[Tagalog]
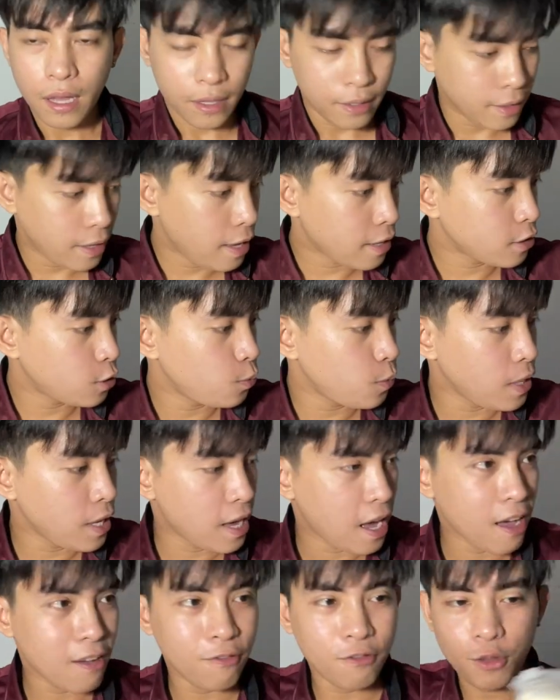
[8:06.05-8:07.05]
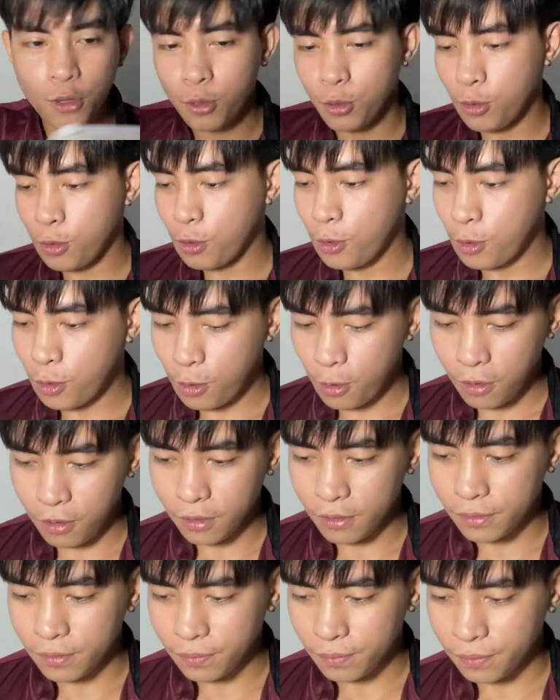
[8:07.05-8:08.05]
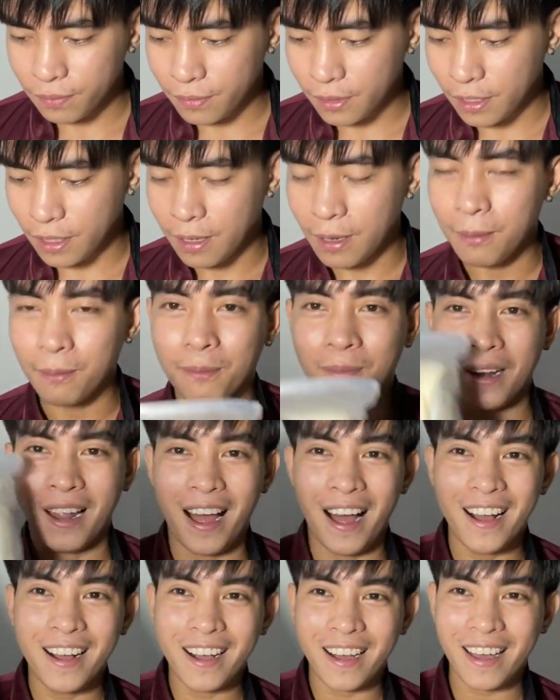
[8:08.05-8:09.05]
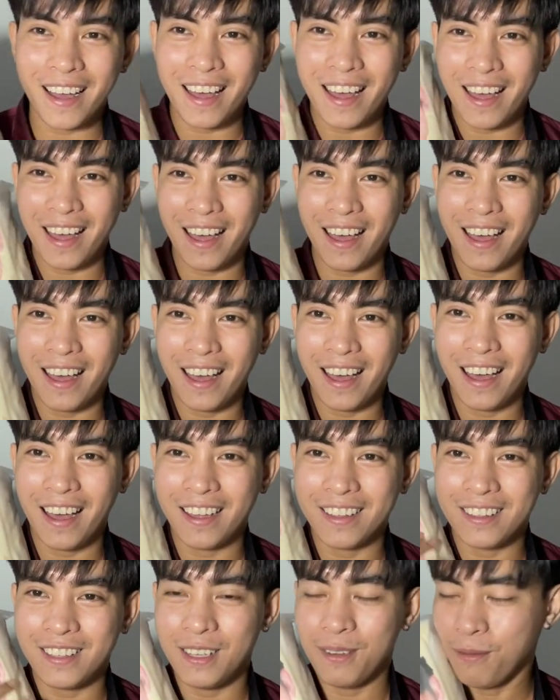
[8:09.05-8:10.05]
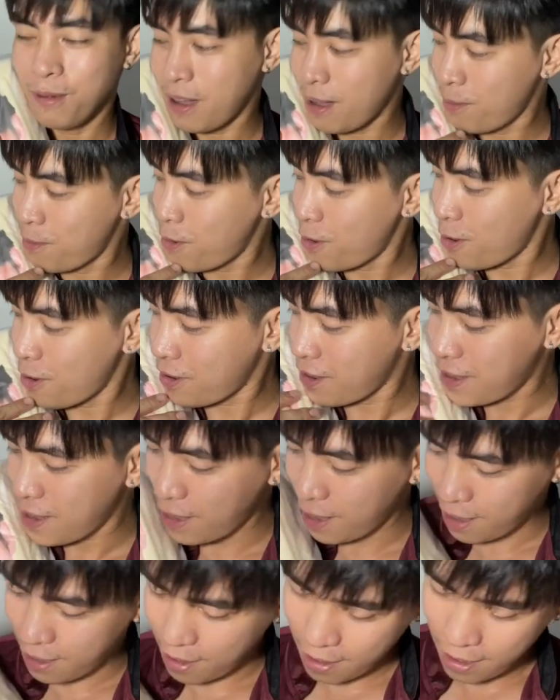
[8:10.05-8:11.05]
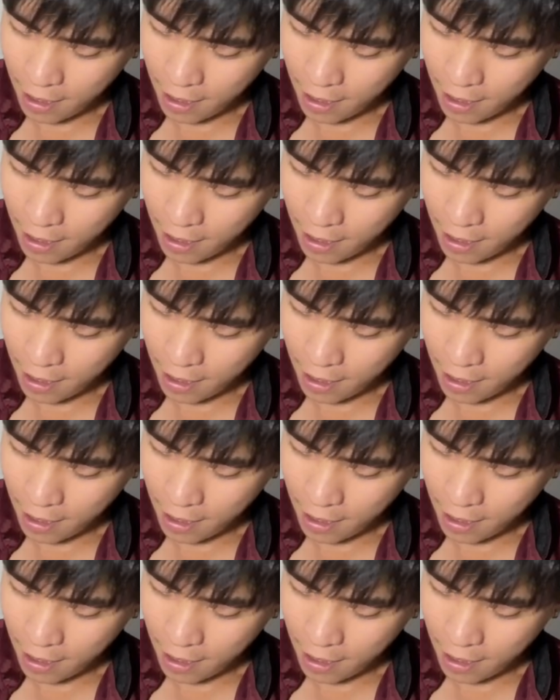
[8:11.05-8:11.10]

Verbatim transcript: Next, we have yung blanket. Diba, bongga?